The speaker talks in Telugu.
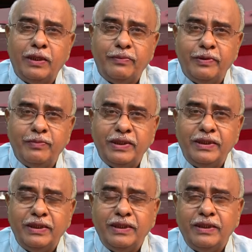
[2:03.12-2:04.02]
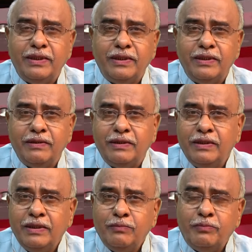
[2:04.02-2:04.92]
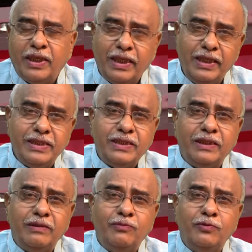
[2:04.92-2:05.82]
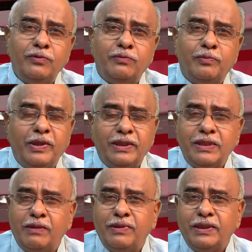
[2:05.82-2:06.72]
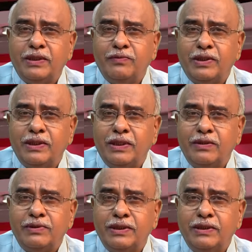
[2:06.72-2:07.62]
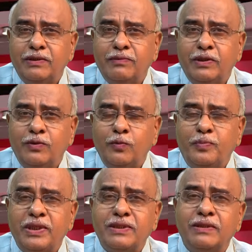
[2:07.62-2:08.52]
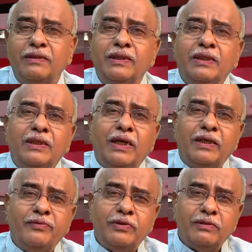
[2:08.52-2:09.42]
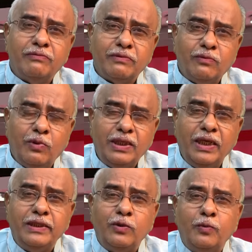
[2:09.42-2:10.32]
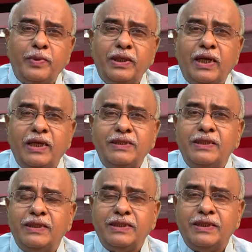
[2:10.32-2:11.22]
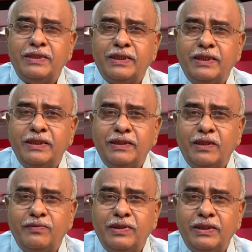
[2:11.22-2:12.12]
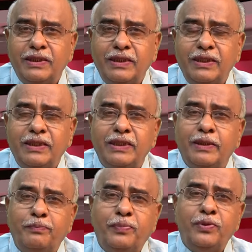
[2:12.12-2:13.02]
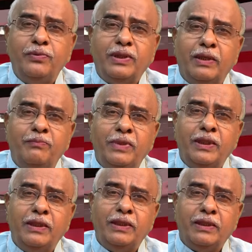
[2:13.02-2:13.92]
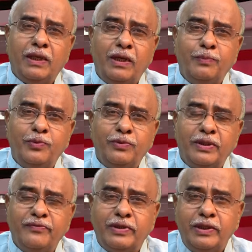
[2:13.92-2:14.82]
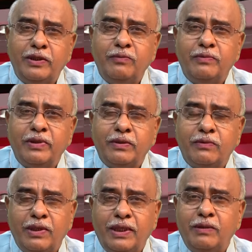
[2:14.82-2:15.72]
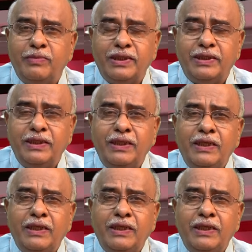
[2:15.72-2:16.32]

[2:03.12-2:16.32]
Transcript: నలభై మంది మరణించటము ఉభయ సామాజిక వర్గాలకు చెందినవారు ప్లస్ కోట్లాది రూపాయల ఆస్తి నష్టం జరిగిన తర్వాత ఇక ఎప్పుడు కమ్మ కాపు రెండు కులాల మధ్య